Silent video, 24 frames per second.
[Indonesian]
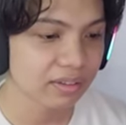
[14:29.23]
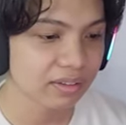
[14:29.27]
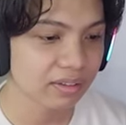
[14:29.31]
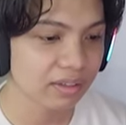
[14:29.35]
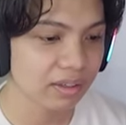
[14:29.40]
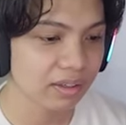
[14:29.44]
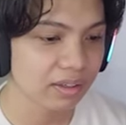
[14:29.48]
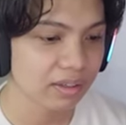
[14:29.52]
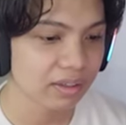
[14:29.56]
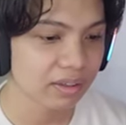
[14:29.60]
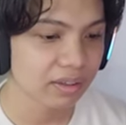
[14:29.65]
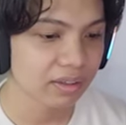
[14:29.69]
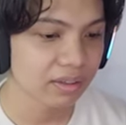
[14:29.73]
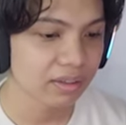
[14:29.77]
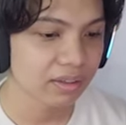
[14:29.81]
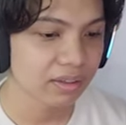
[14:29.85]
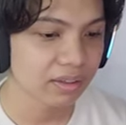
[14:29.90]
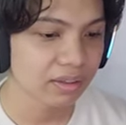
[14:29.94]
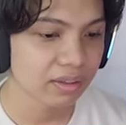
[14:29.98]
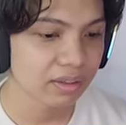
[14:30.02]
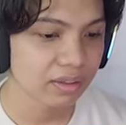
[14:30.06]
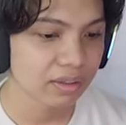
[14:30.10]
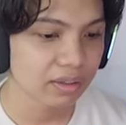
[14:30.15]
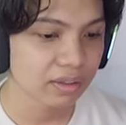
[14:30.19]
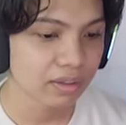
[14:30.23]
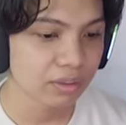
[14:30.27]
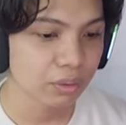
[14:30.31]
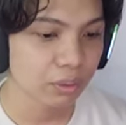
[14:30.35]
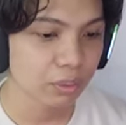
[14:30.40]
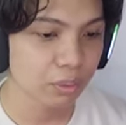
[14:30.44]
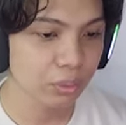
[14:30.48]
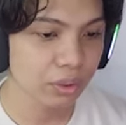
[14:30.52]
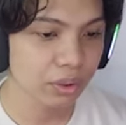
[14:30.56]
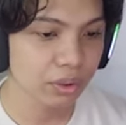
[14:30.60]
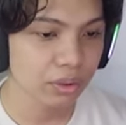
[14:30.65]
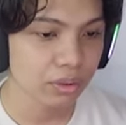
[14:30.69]
Ya.
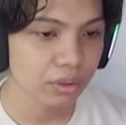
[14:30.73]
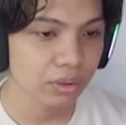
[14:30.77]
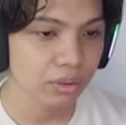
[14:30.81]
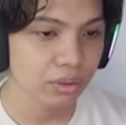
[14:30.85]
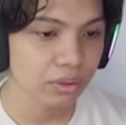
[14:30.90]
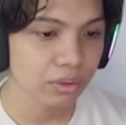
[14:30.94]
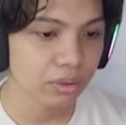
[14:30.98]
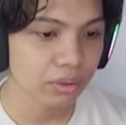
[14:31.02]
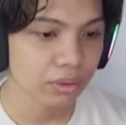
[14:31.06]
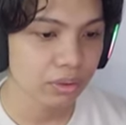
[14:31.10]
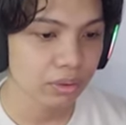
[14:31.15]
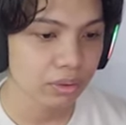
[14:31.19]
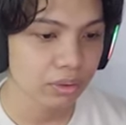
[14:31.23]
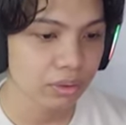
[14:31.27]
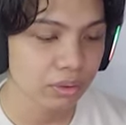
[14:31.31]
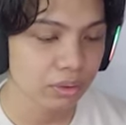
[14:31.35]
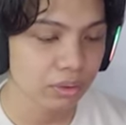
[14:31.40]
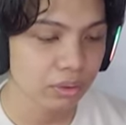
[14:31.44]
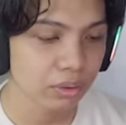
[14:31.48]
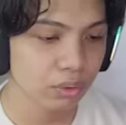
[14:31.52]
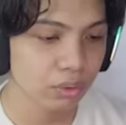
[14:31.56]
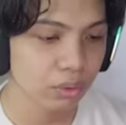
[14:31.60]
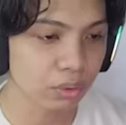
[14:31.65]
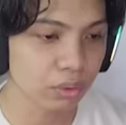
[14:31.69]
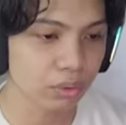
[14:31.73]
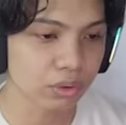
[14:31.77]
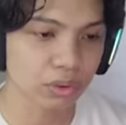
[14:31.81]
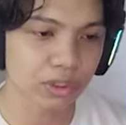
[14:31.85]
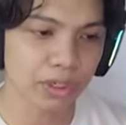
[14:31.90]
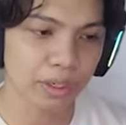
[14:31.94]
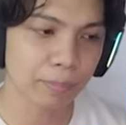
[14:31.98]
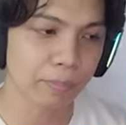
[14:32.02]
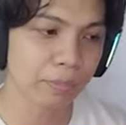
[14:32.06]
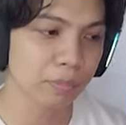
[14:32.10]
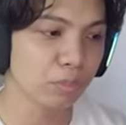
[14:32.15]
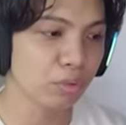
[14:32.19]
Wih. Kok golden
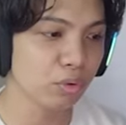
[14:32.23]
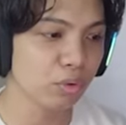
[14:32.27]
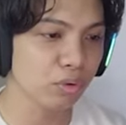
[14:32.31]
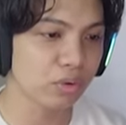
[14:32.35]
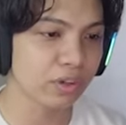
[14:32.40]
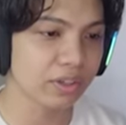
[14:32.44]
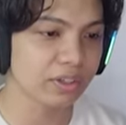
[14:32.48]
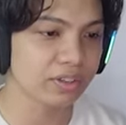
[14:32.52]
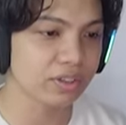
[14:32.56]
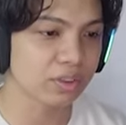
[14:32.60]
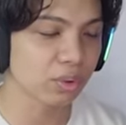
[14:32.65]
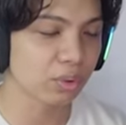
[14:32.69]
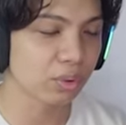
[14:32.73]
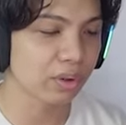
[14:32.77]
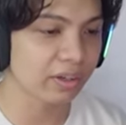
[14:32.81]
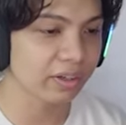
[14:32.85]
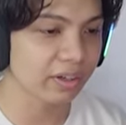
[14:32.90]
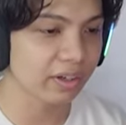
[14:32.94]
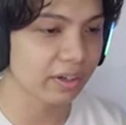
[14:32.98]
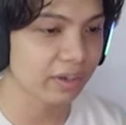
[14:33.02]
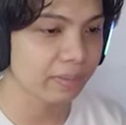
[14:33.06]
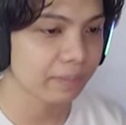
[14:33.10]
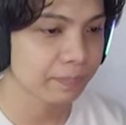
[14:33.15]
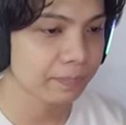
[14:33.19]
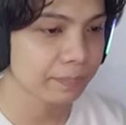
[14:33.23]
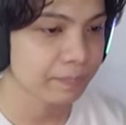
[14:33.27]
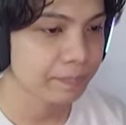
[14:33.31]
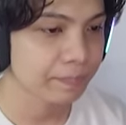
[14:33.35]
apple mulu guys keluarnya ya.